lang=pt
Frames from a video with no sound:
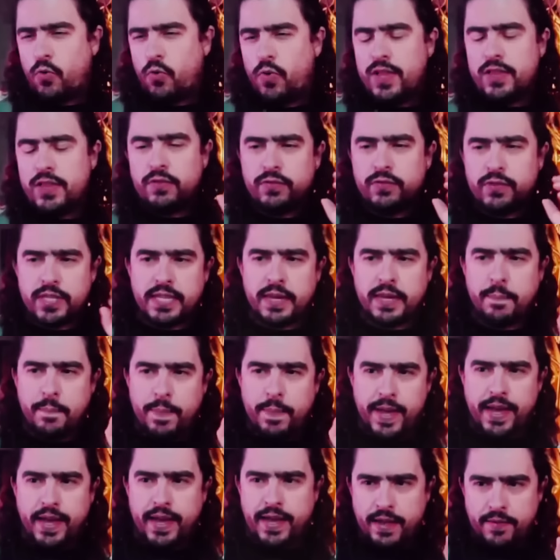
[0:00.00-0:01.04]
Quando você
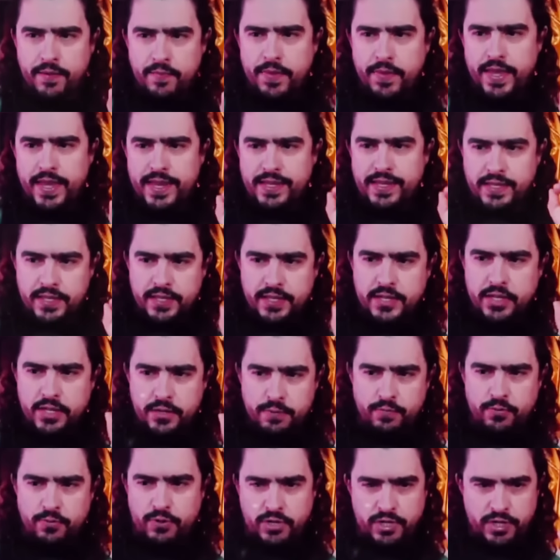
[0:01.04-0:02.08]
pega esse
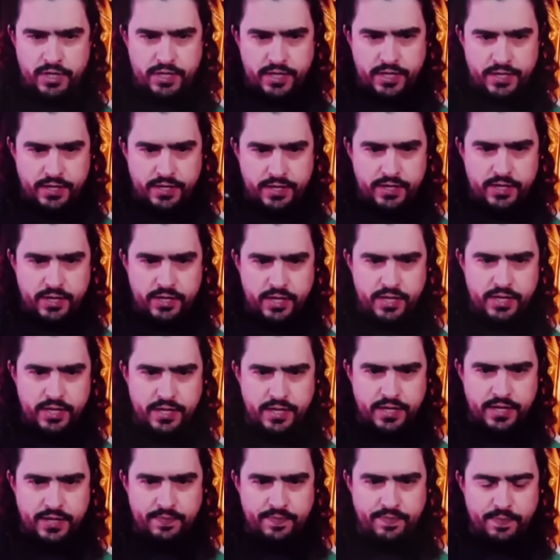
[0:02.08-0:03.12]
tipo de,
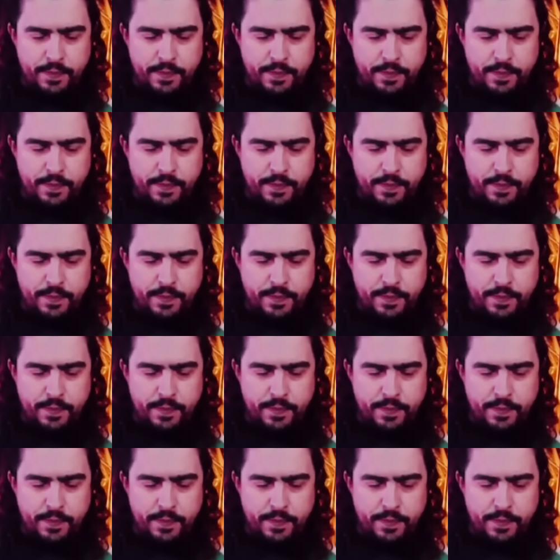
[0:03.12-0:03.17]
de,